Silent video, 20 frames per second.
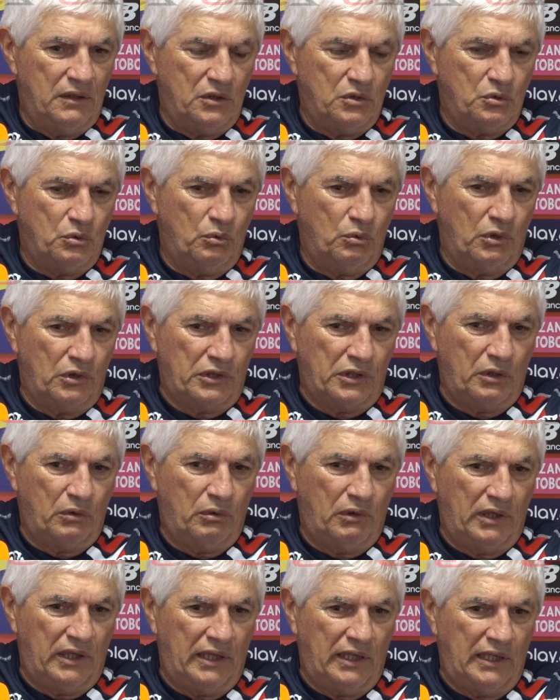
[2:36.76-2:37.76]
es un jugador que
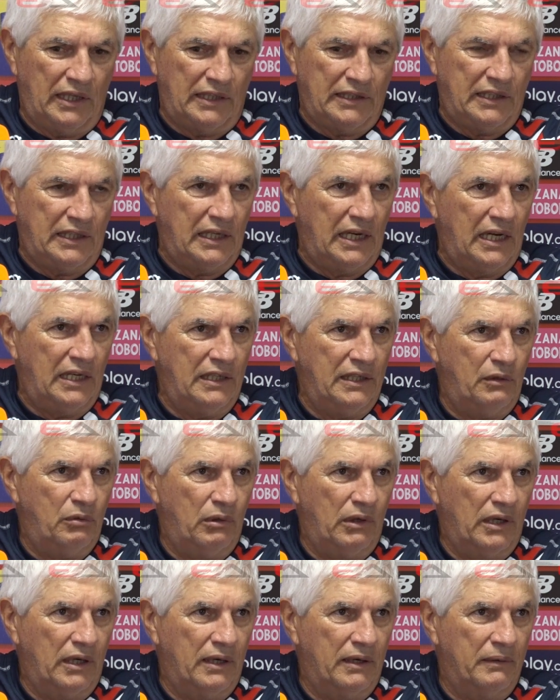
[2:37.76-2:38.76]
juega de lateral y
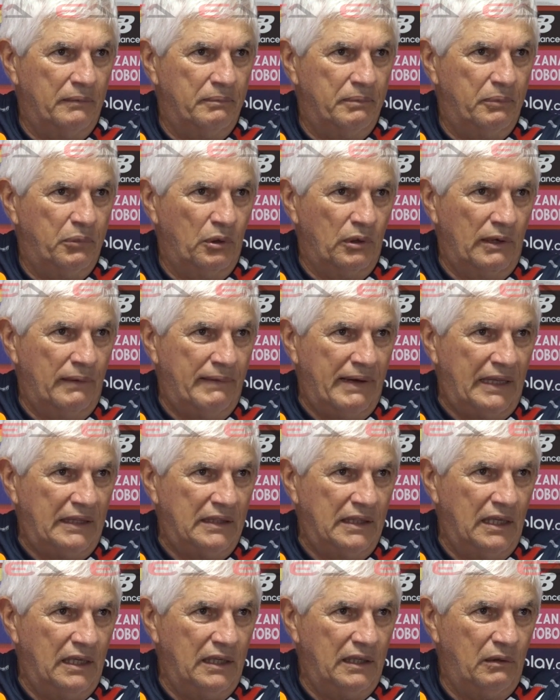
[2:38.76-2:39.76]
juega por la
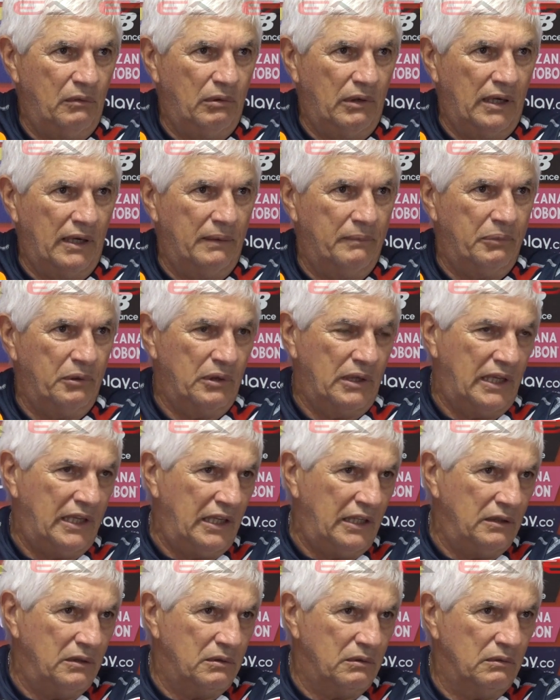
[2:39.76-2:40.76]
banda y juega por
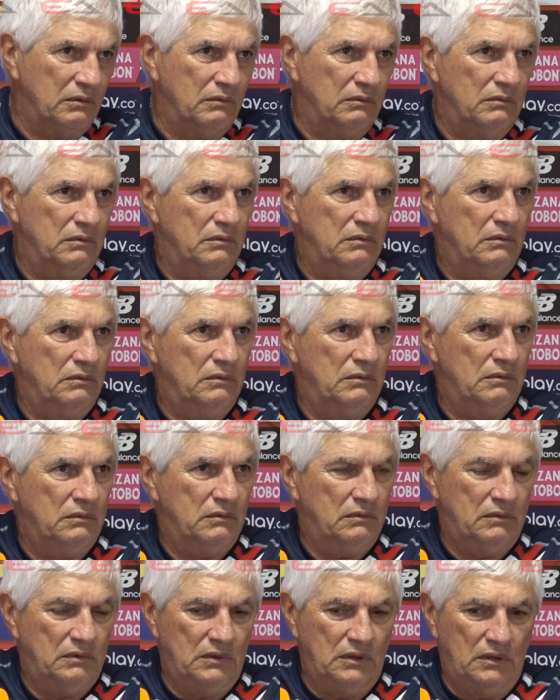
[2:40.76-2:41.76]
adentro,
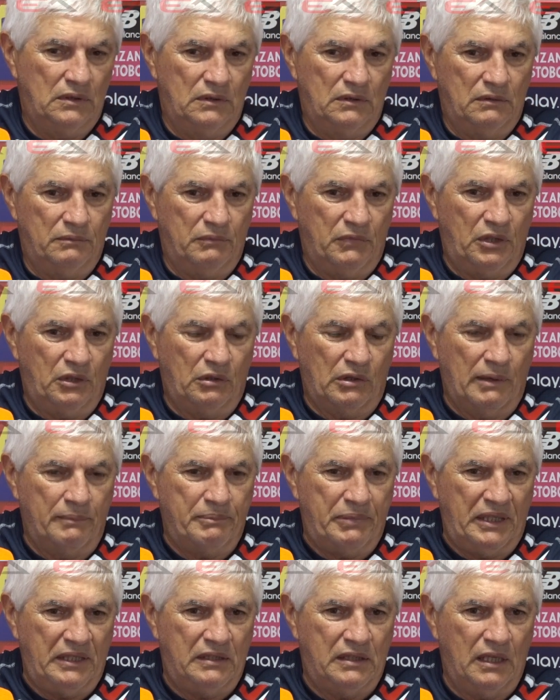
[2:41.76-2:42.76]

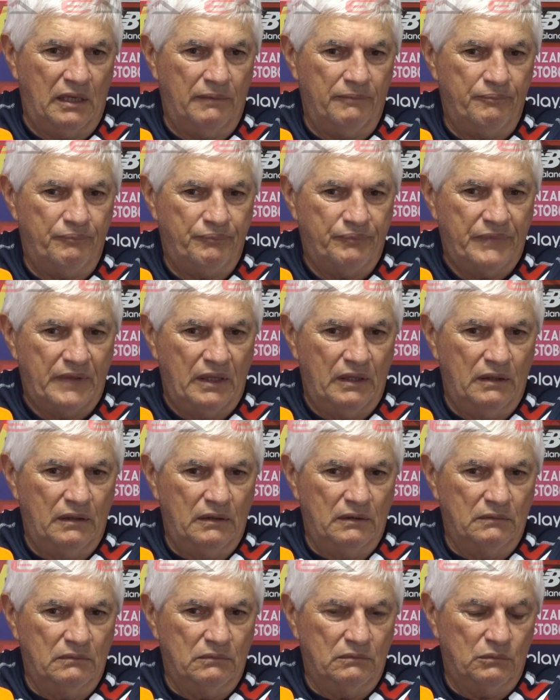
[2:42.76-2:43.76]
mediocampista,
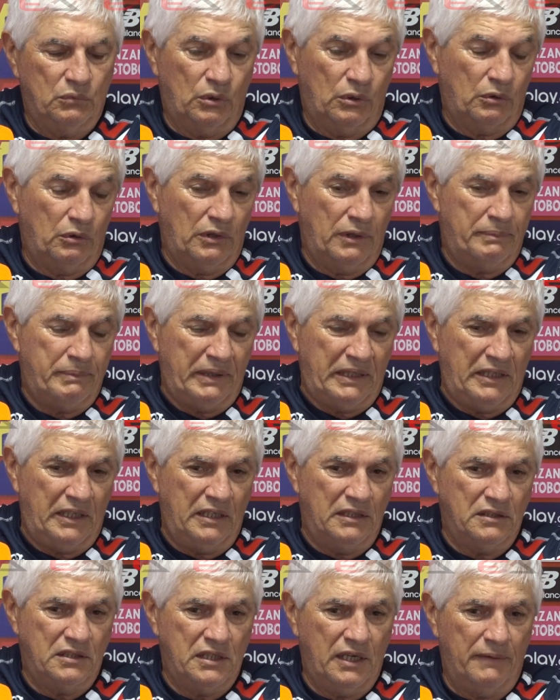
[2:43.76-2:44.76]
con
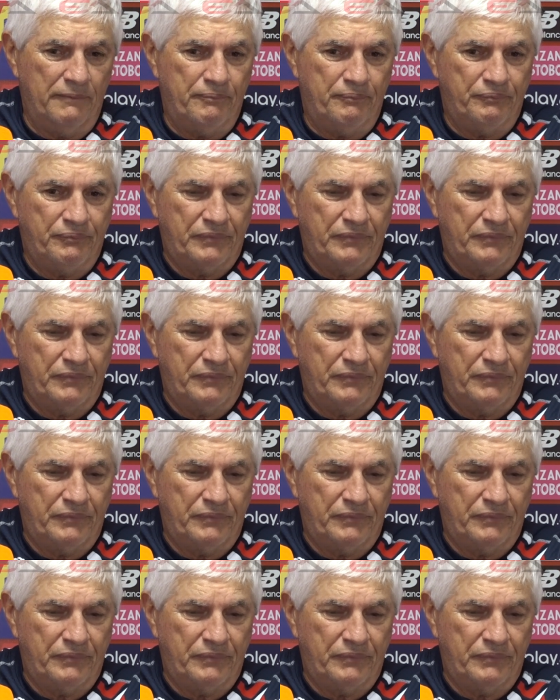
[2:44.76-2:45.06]
experiencia,